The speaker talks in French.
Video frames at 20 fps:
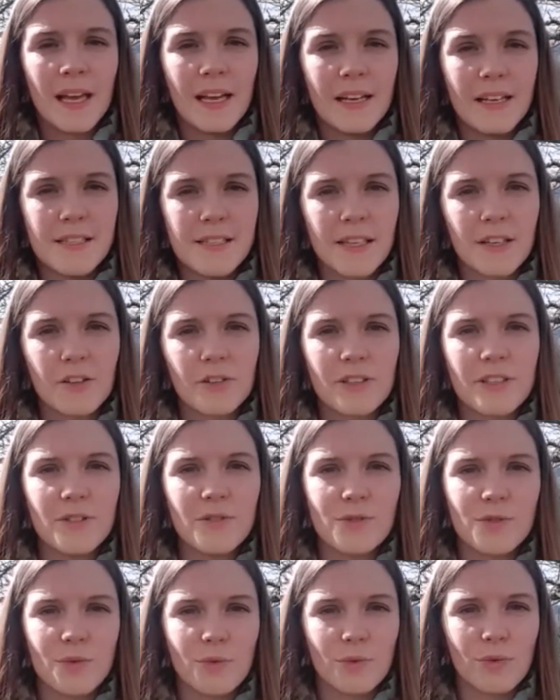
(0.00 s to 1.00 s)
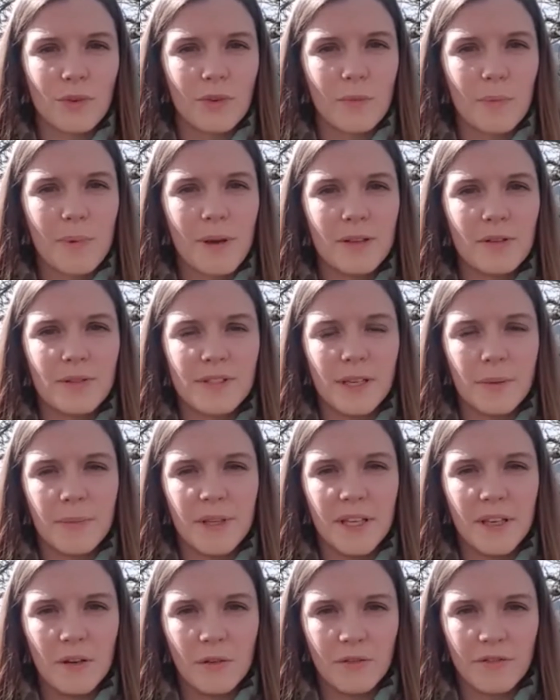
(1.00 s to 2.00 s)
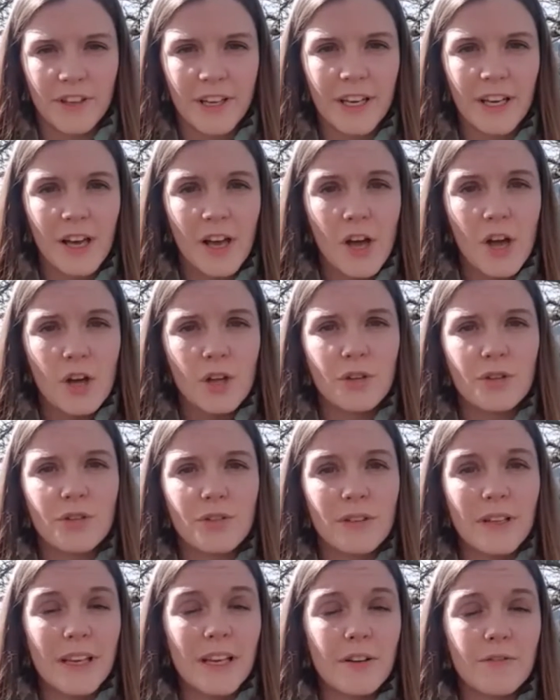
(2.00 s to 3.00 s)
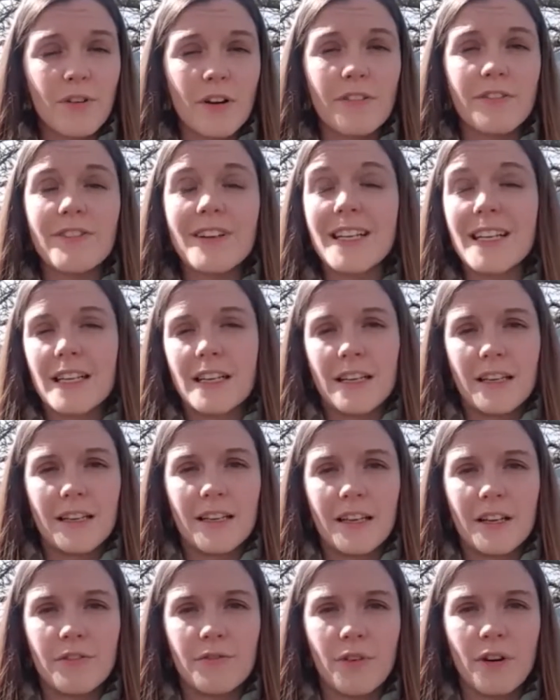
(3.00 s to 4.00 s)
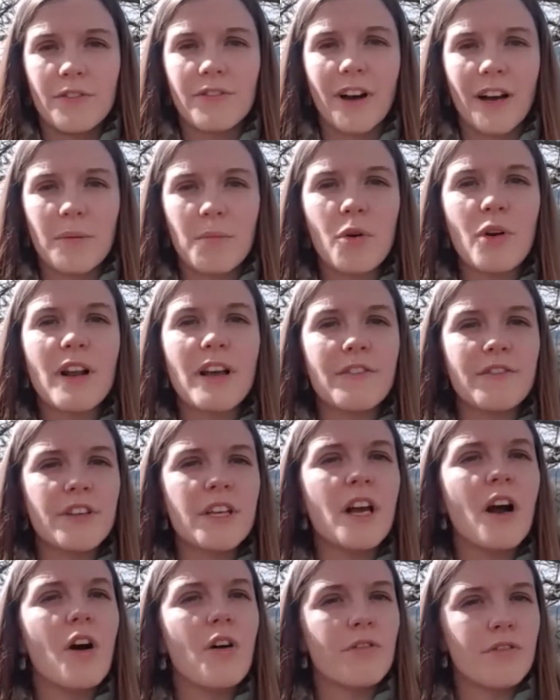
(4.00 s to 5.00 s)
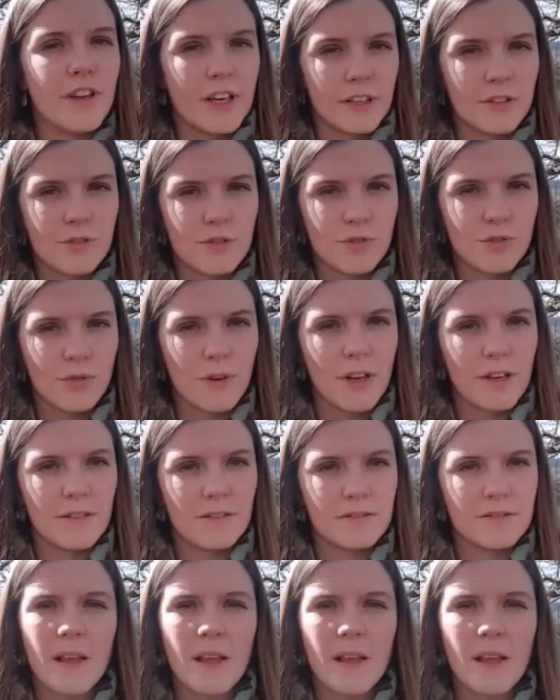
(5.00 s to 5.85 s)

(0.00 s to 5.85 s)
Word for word: Les Irlandais ne se contentent pas de s'habiller en vert, ils voient, ils voient vraiment la vie en vert ce jour-là.